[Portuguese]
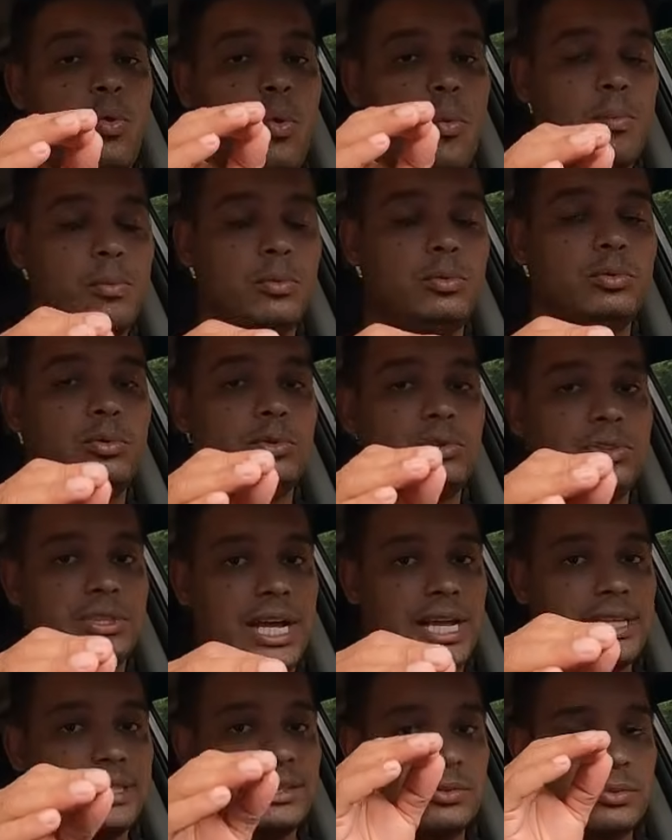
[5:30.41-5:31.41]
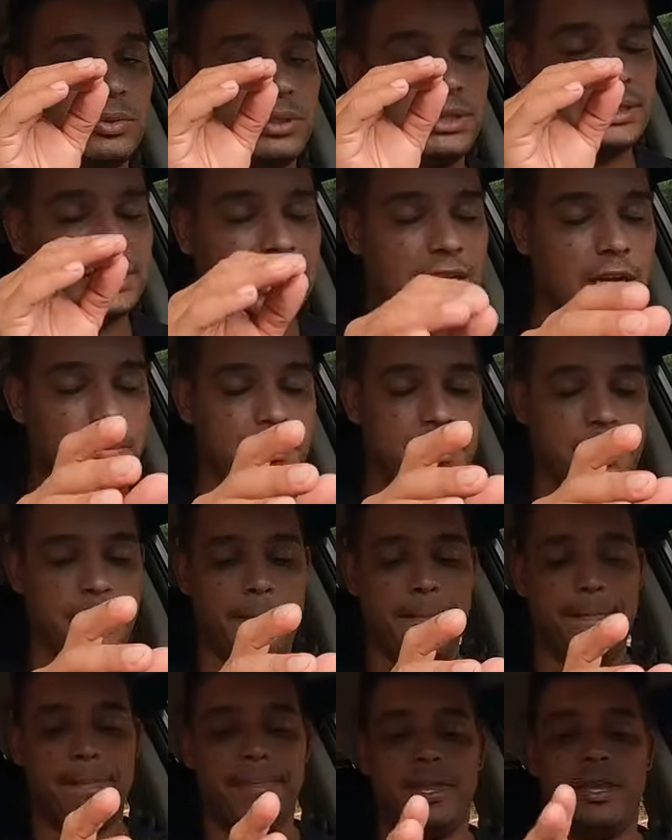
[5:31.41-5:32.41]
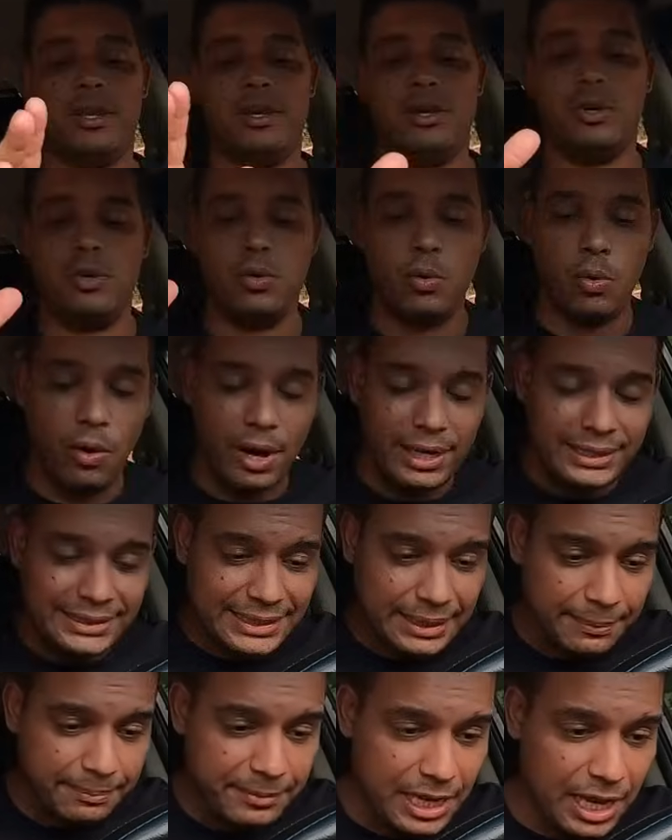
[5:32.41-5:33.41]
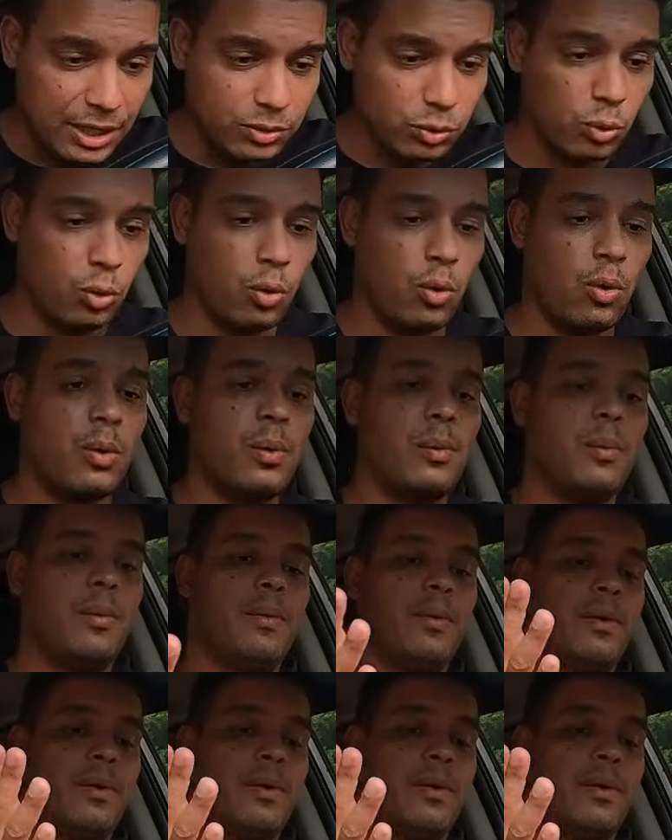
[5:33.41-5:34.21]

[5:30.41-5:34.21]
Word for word: comuns usadas no exame. O examinador